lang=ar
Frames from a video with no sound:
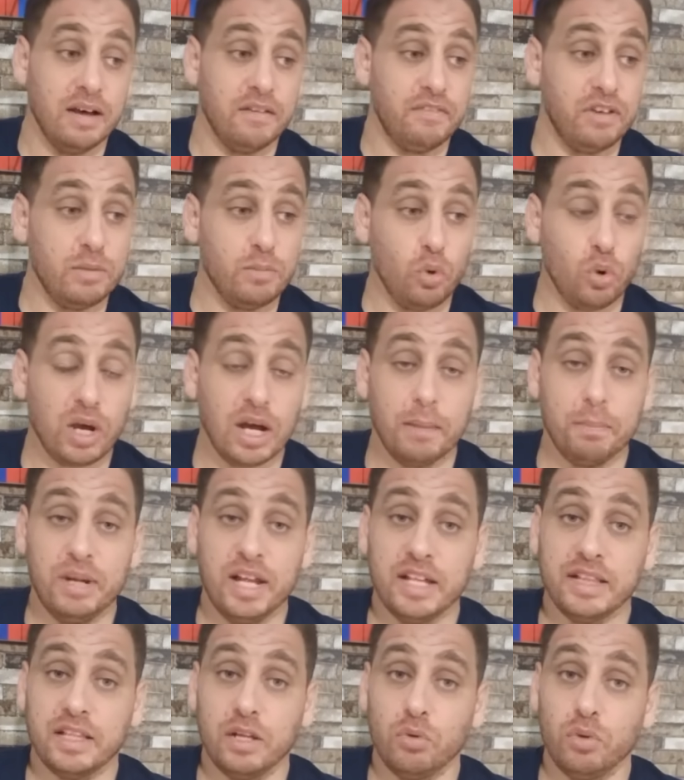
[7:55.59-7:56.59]
في
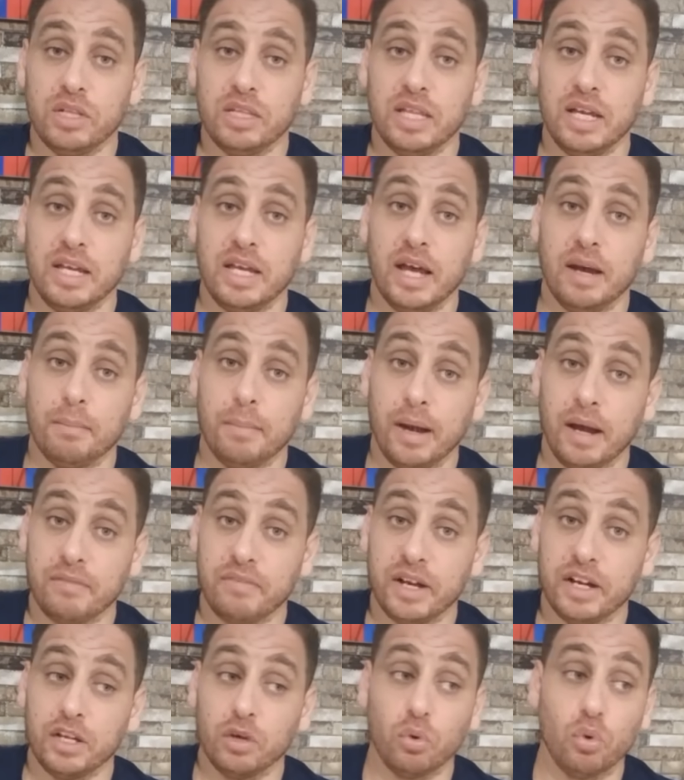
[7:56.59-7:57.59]
المقابلات الوديه مع
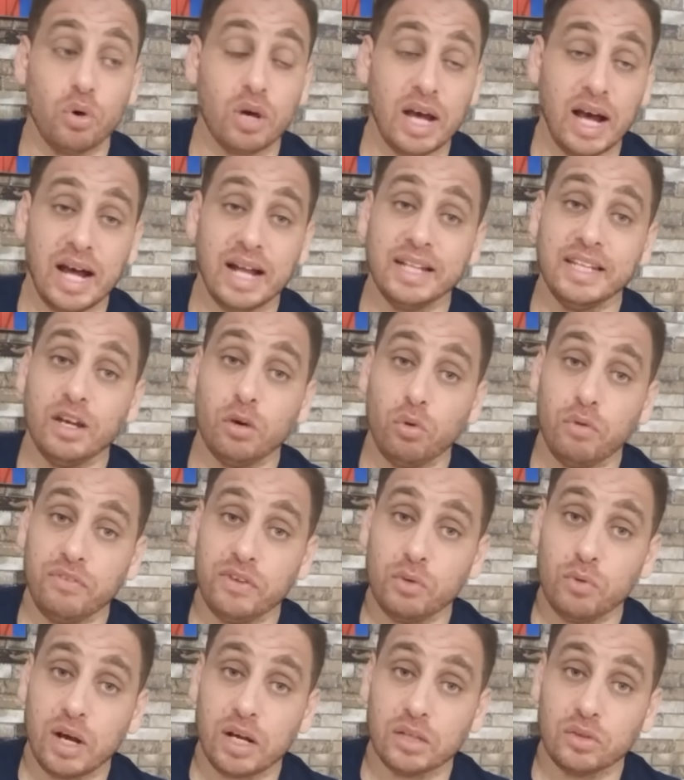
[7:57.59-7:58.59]
فريقه قاعد ياخذ
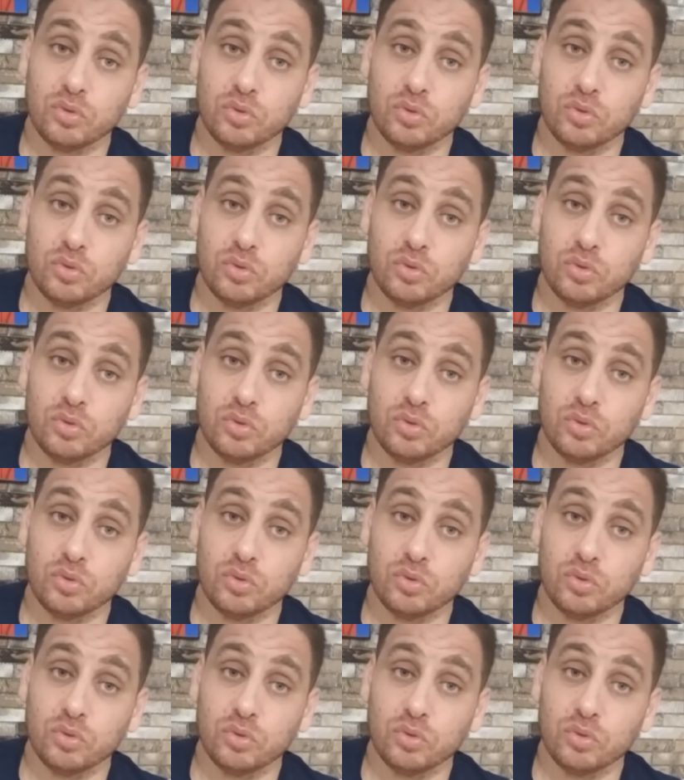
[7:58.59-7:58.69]
في وقته